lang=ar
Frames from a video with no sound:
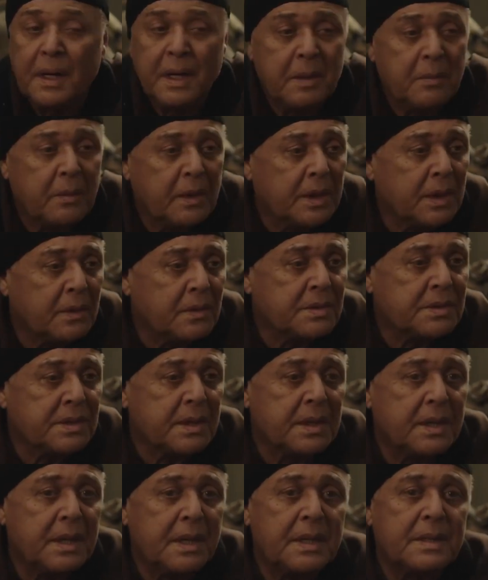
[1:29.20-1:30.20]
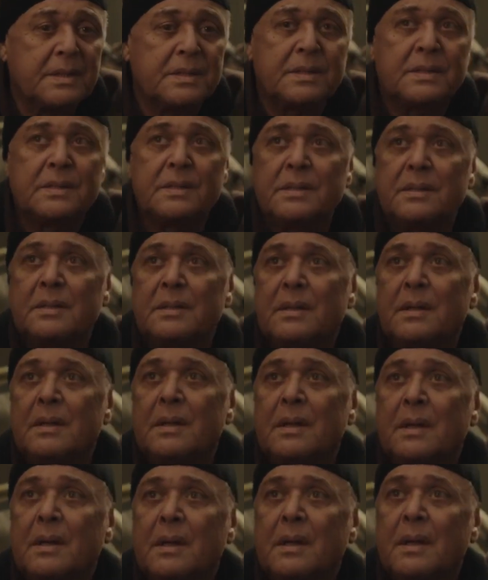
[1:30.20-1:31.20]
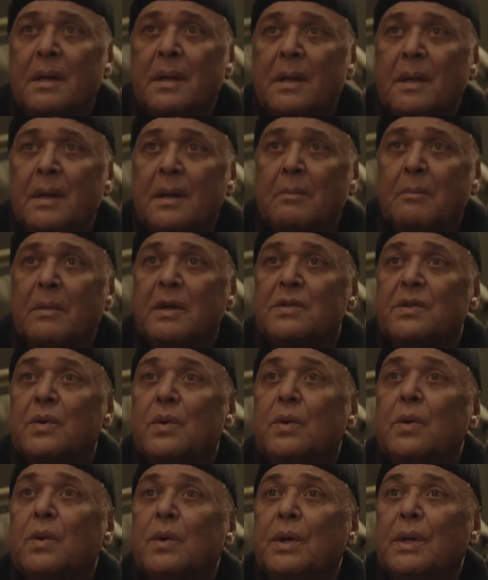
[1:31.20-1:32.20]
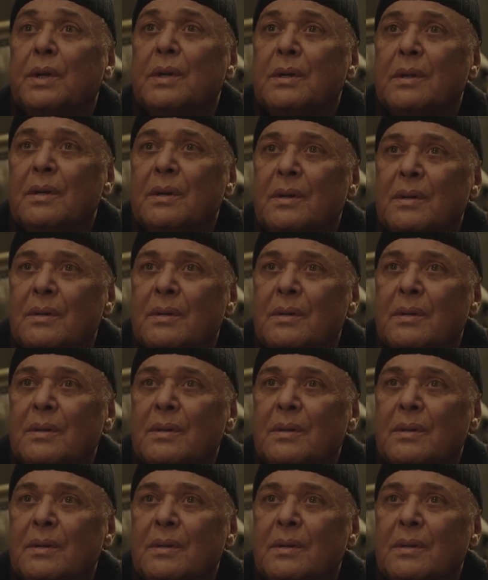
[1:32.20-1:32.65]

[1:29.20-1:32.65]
غريب وأنا وسط الناس مسجون